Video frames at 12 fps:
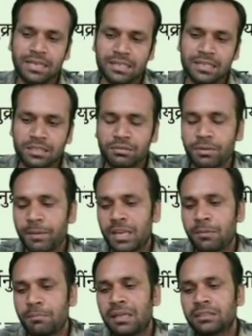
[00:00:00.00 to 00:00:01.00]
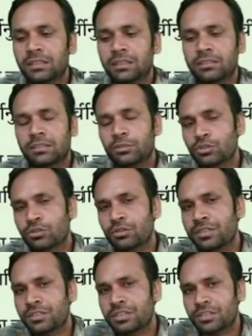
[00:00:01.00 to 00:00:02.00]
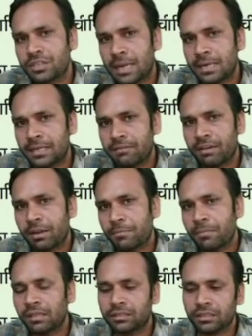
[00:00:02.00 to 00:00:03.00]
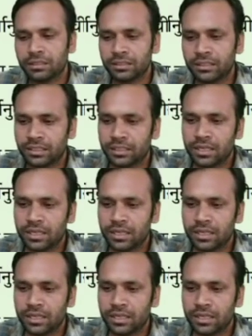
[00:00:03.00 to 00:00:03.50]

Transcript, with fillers: सबसे पहले हम बात करते हैं दोस्तों इसके स्टाइल के बारे में बात करते हैं